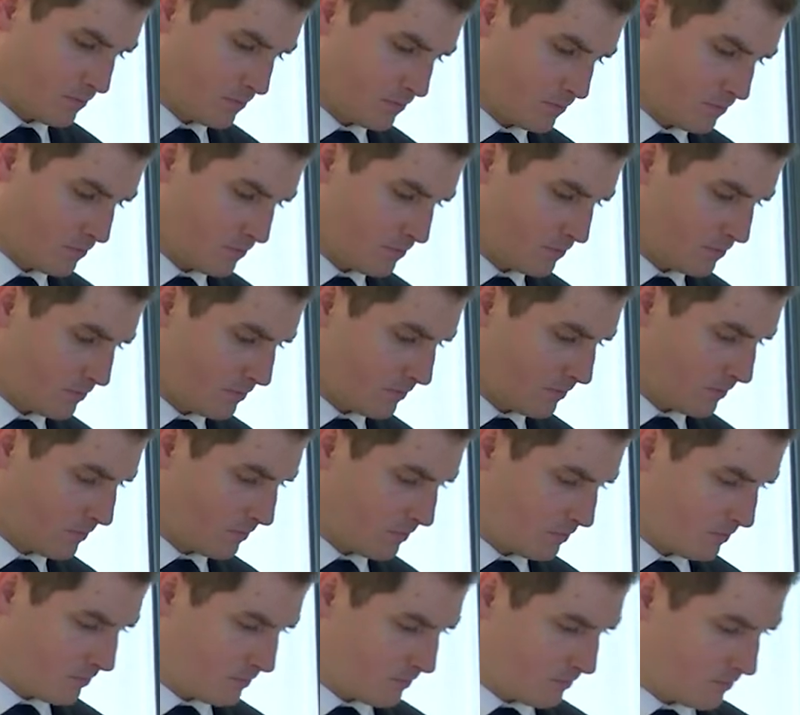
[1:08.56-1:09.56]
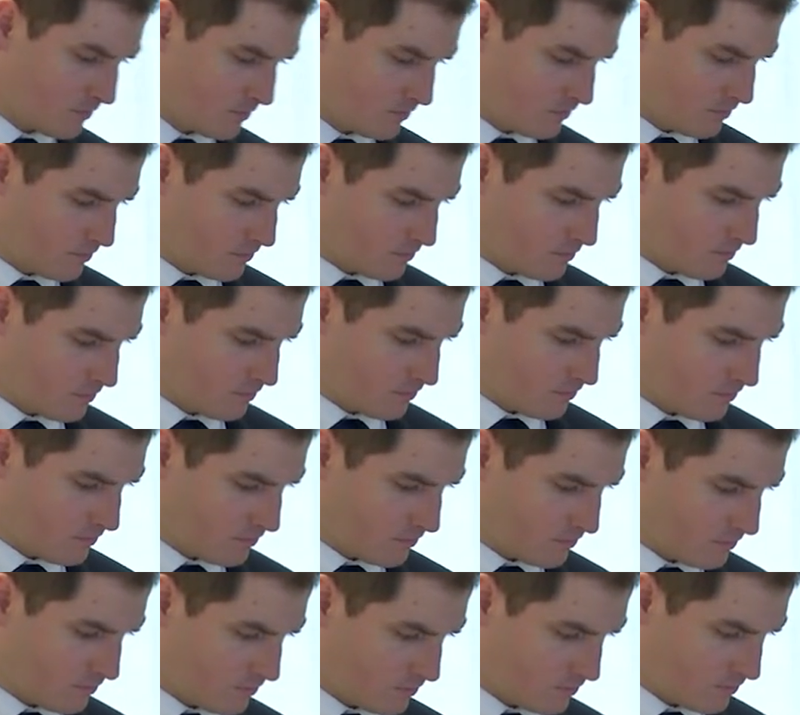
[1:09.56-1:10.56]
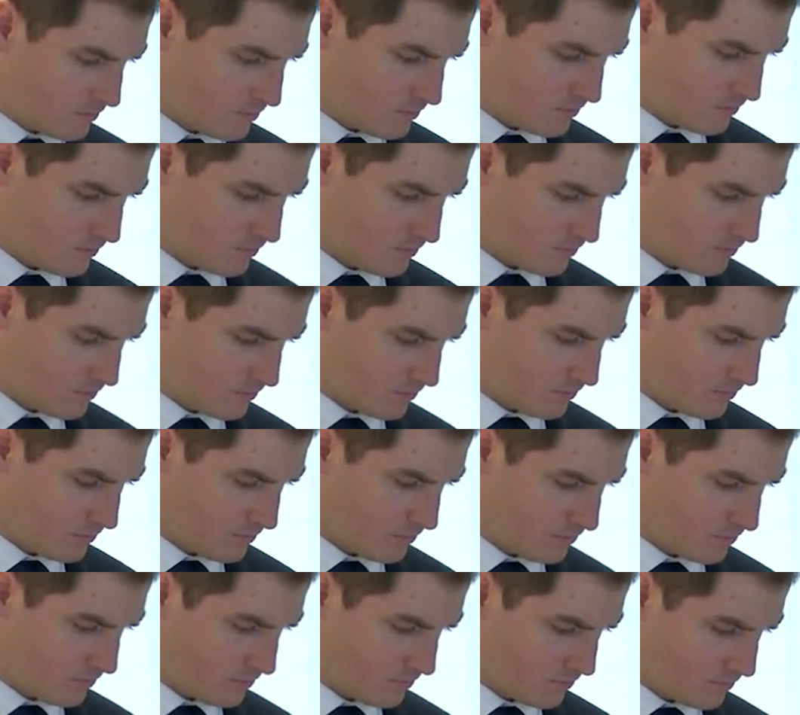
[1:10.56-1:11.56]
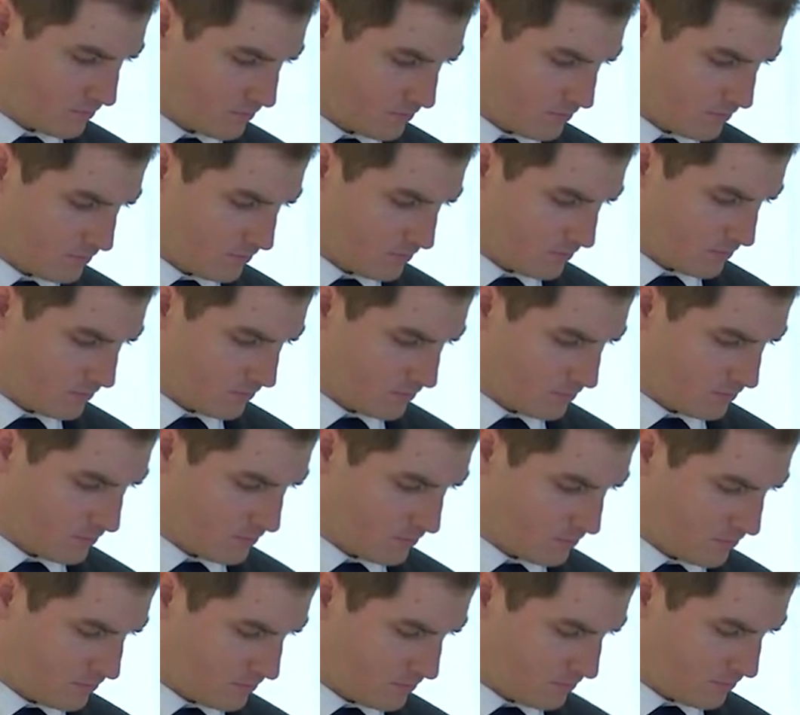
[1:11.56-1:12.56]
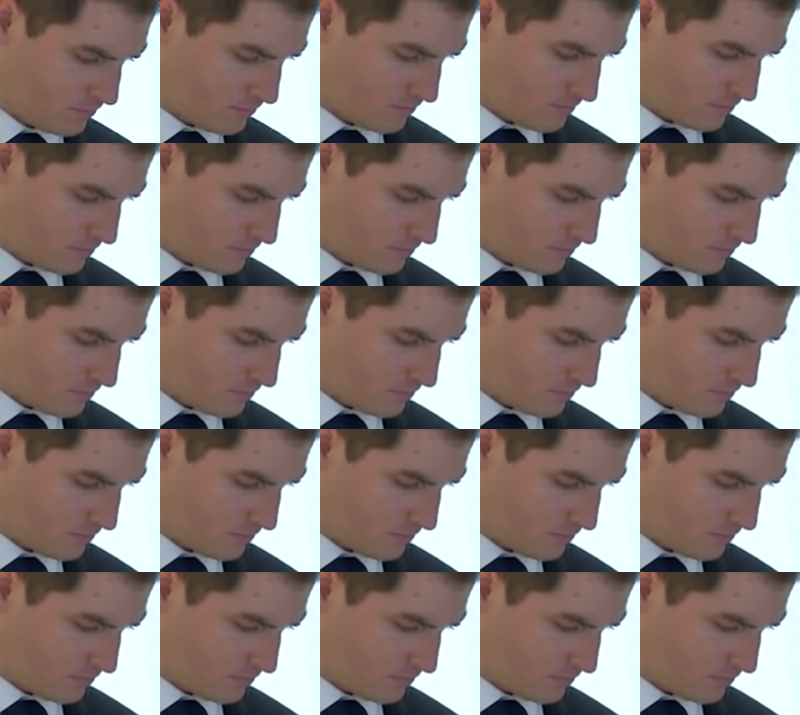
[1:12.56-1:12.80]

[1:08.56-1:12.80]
pourra qualifier de la communication agricole et aussi l'organisation